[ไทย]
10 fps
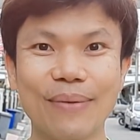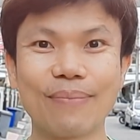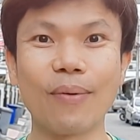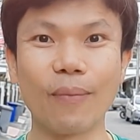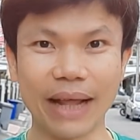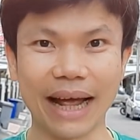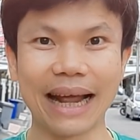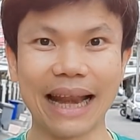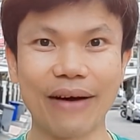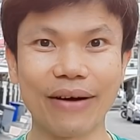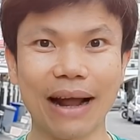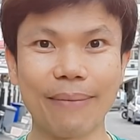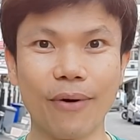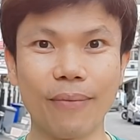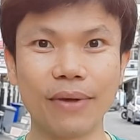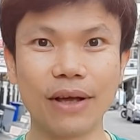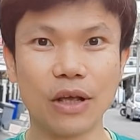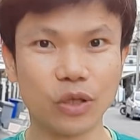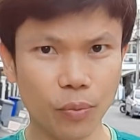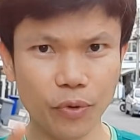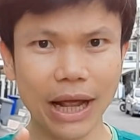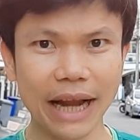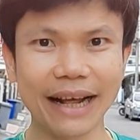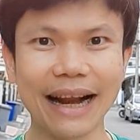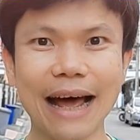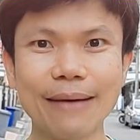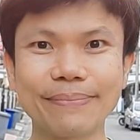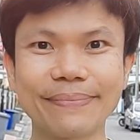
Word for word: เพราะผมเรียงให้แล้วครับผมสู้ไปด้วยกันนะครับ